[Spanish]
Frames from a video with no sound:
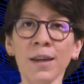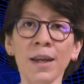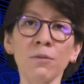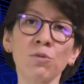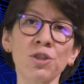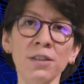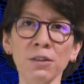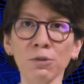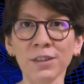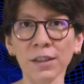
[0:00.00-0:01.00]
En muchas
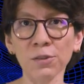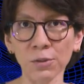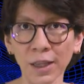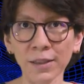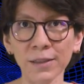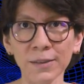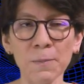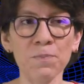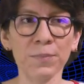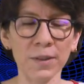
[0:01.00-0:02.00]
de nuestras ciudades,
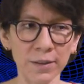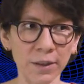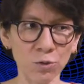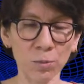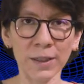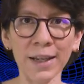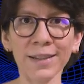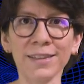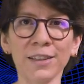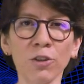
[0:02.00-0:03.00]
estas
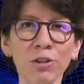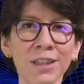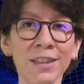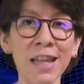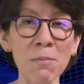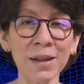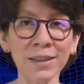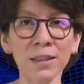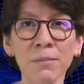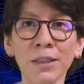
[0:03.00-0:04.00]
tuberías no tienen el
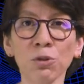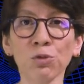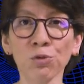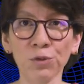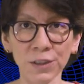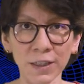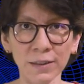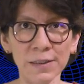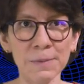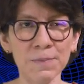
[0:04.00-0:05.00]
mantenimiento
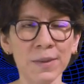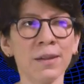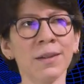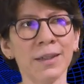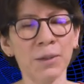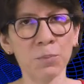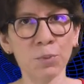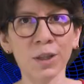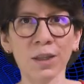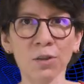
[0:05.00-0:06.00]
suficiente y
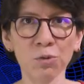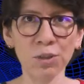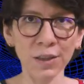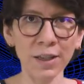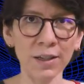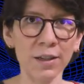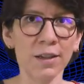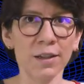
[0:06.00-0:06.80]
puede suceder